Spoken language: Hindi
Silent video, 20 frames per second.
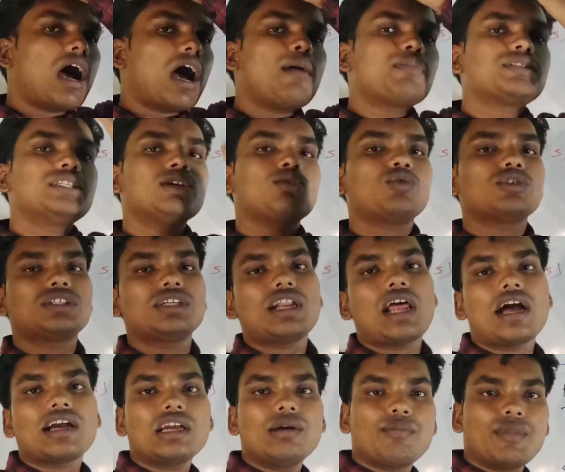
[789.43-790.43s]
आपसे क्वेश्चन
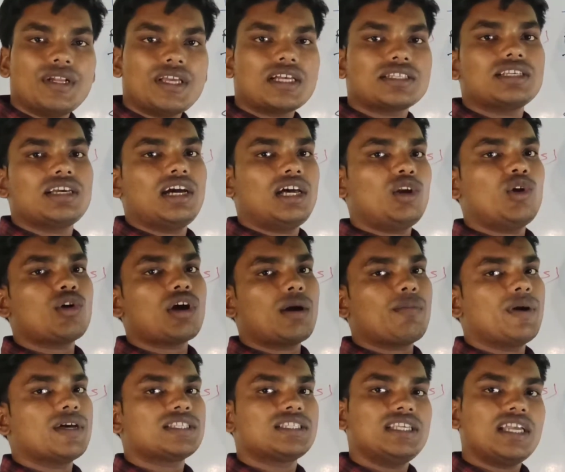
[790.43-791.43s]
आगे बढ़िया से हल होगा
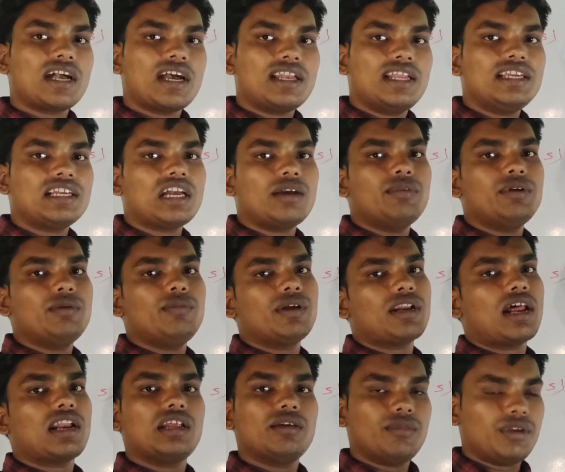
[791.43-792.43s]
फंसीएगा नहीं कभी
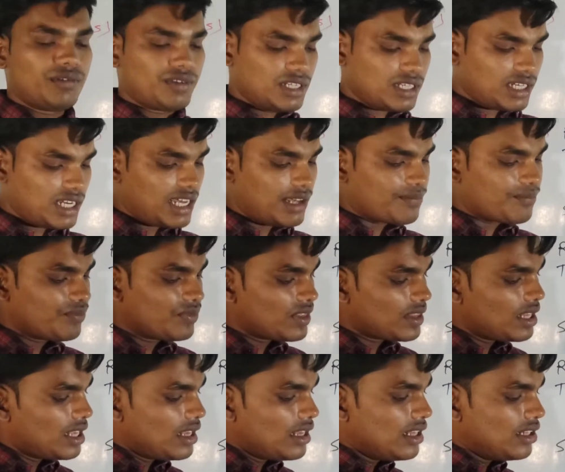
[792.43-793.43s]
बनाने में ठीक ना
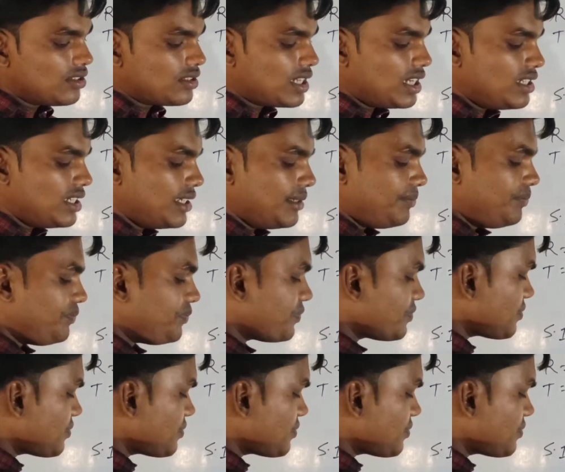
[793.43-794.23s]
चलिए